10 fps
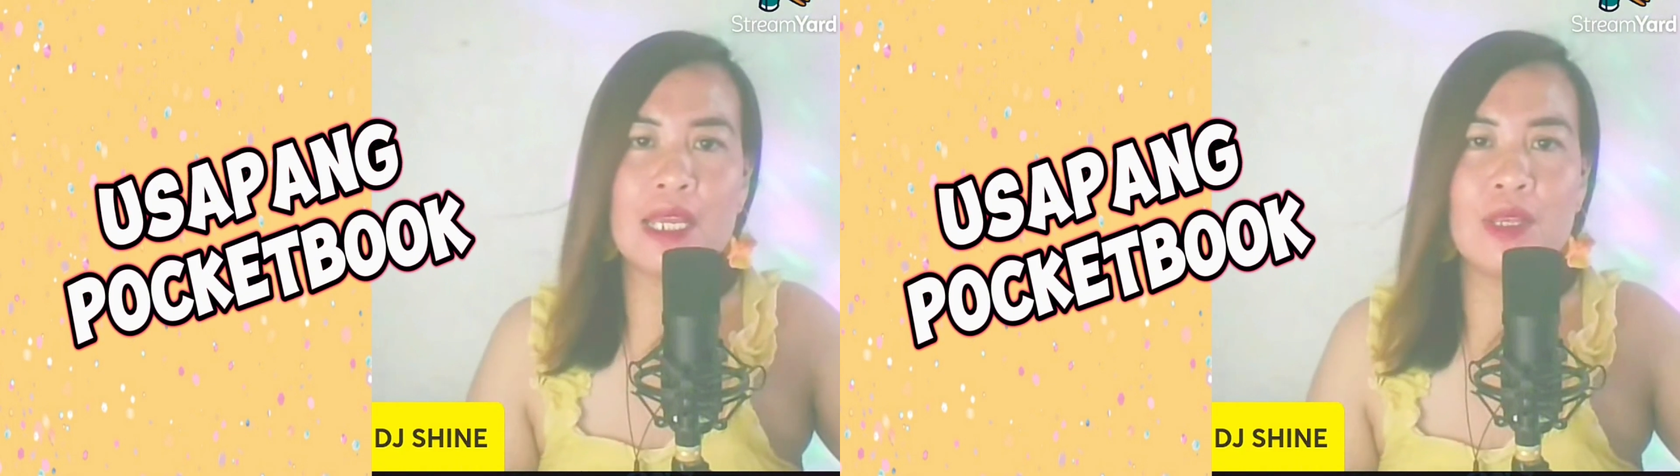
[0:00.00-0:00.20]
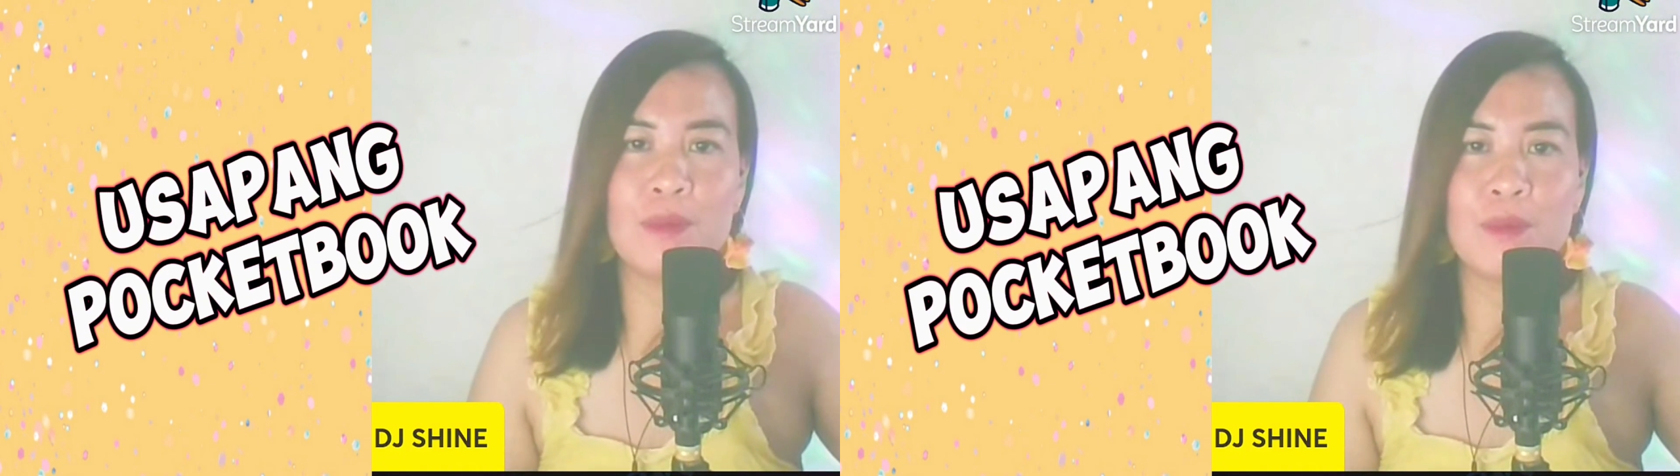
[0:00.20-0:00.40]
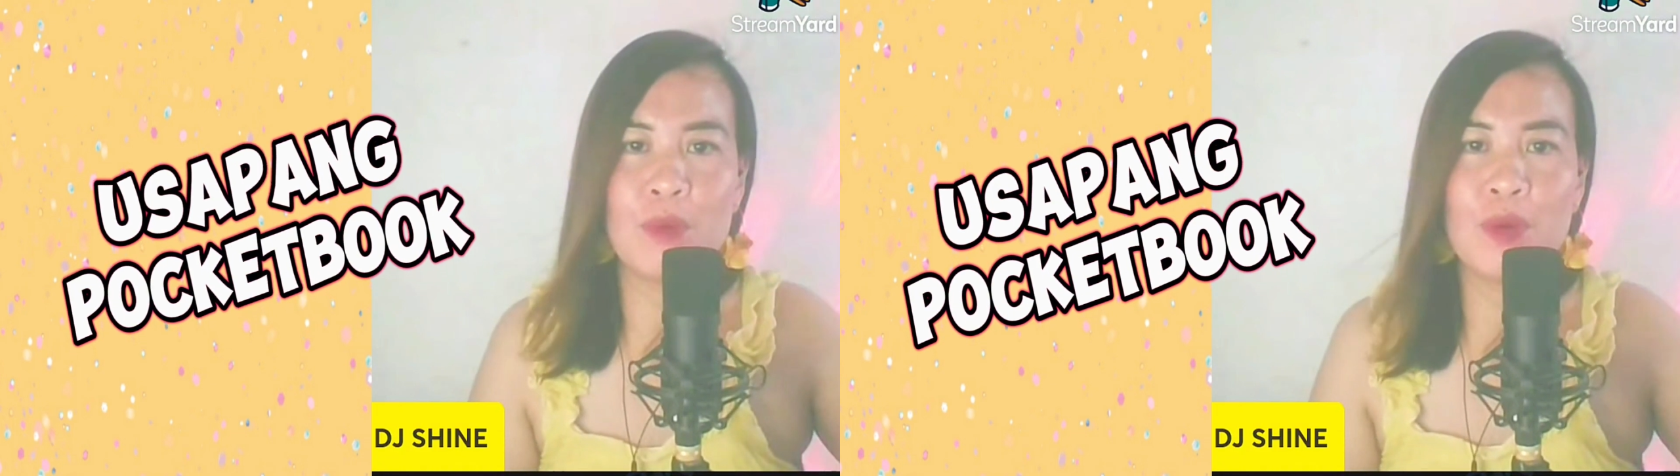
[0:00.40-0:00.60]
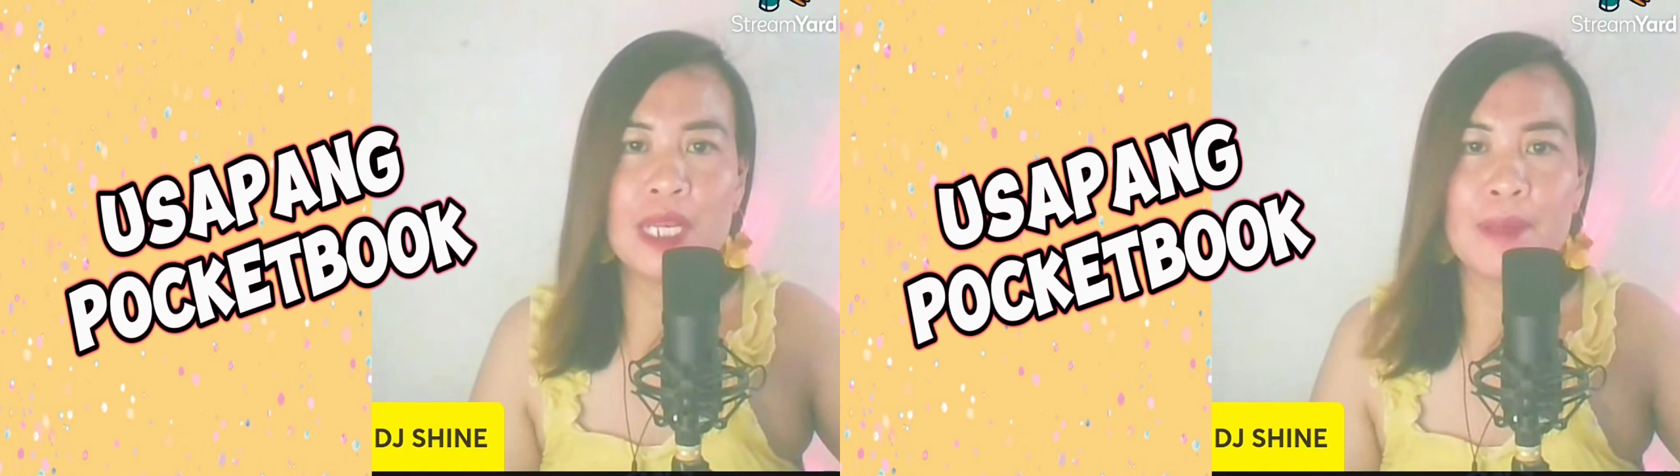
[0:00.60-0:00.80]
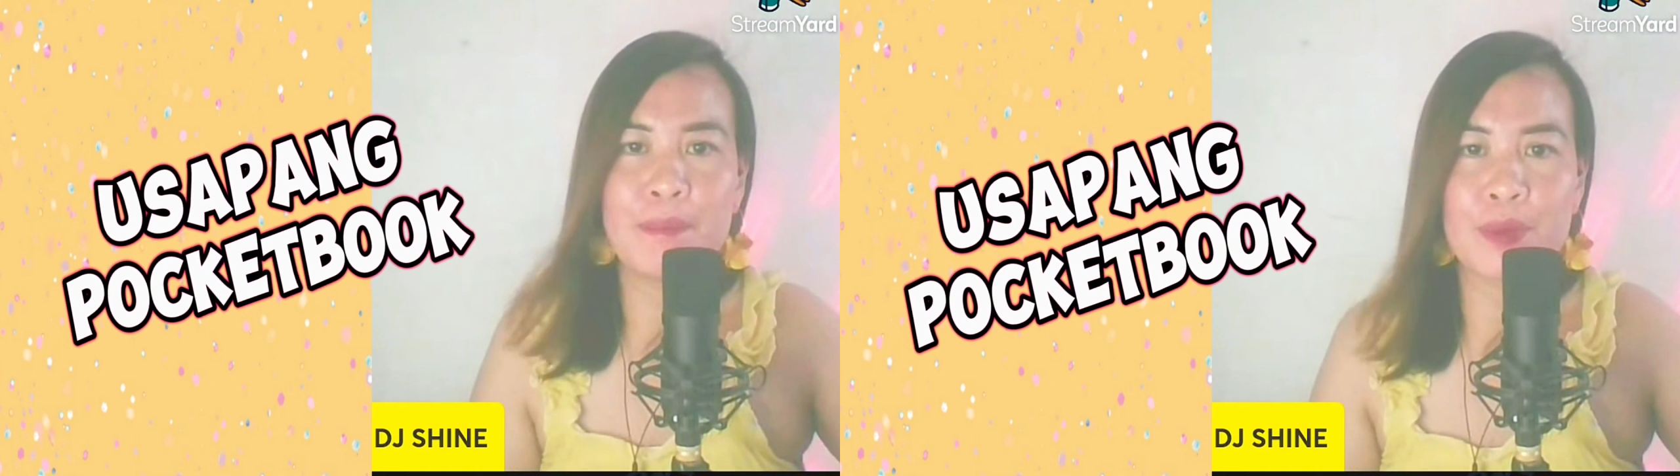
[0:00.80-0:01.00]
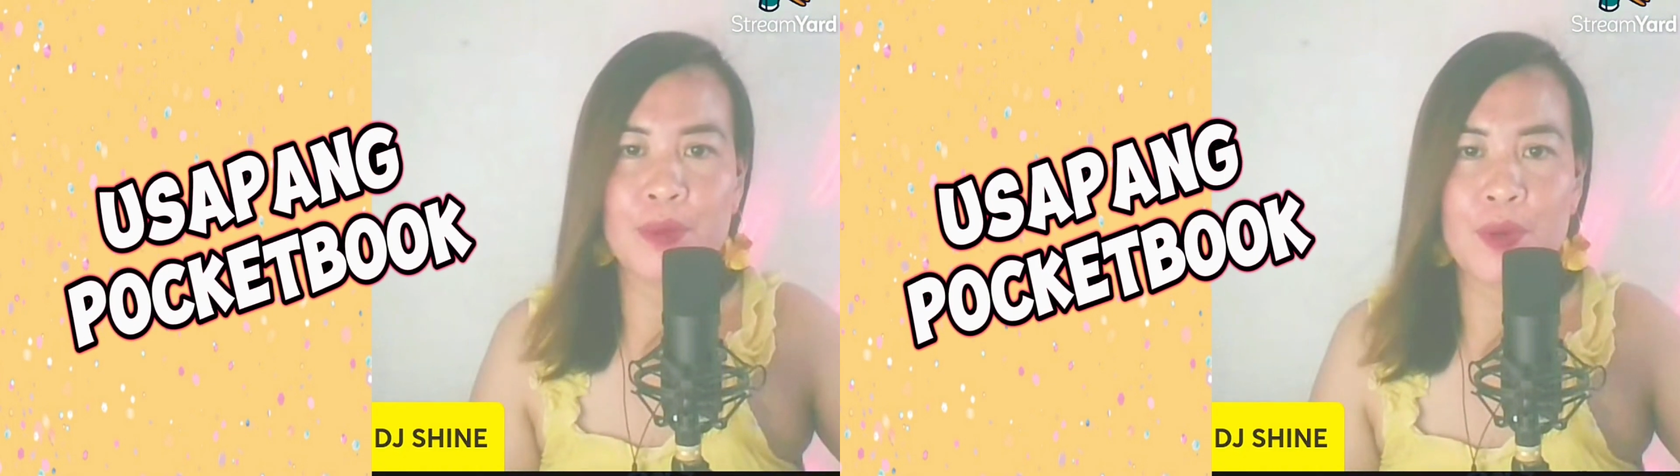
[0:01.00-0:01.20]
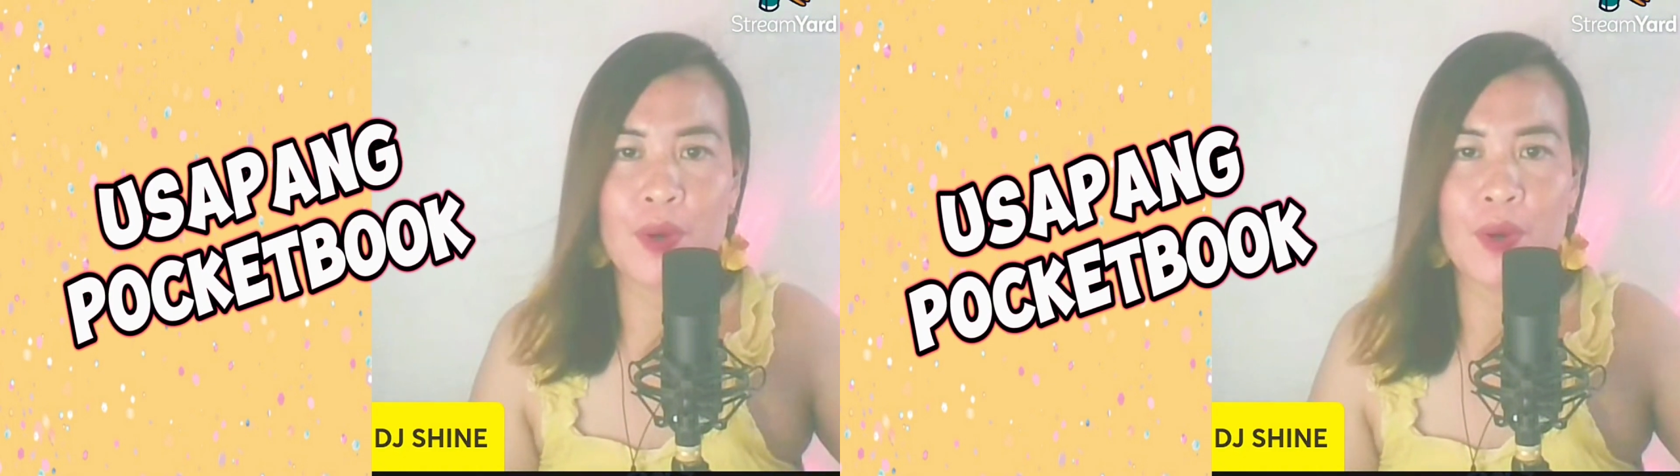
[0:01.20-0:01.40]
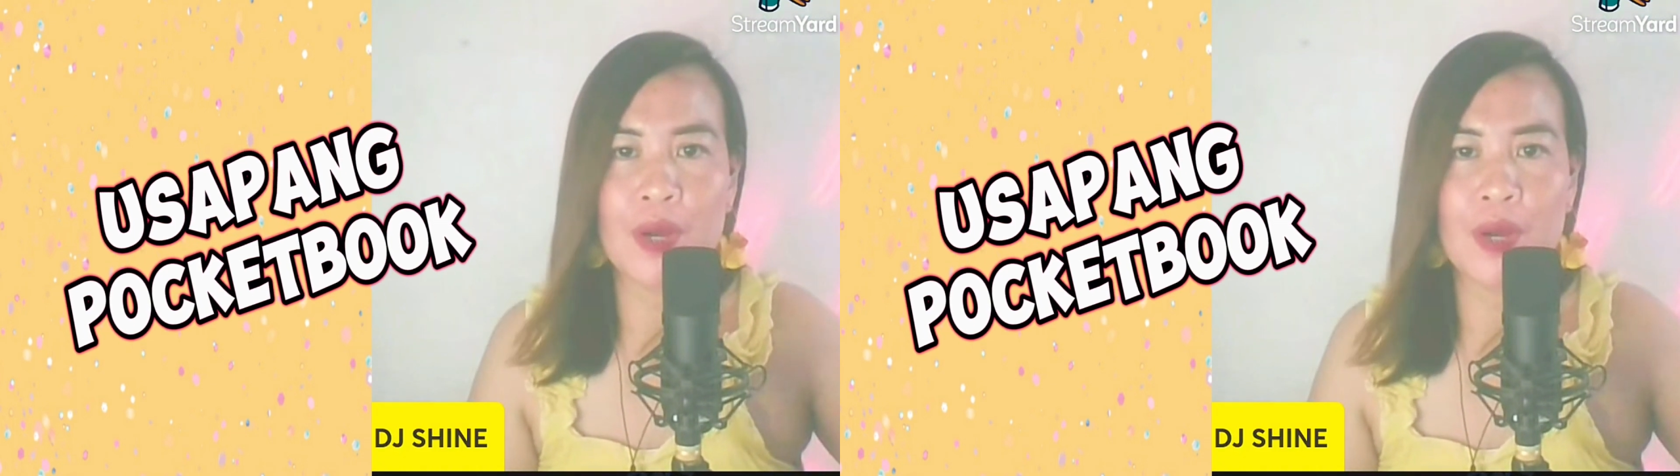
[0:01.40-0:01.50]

yung buong libro.